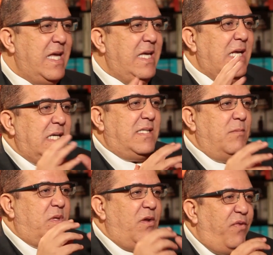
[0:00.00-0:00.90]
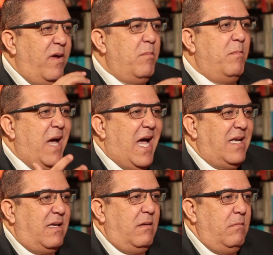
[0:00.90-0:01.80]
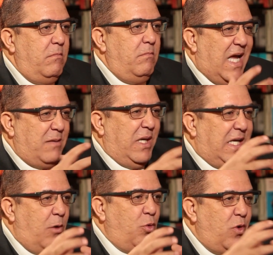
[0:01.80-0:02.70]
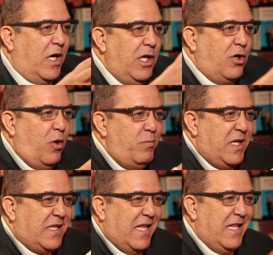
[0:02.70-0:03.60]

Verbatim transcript: يلزم تفهم بعد بعد ما يكونوا وقت الكوميتا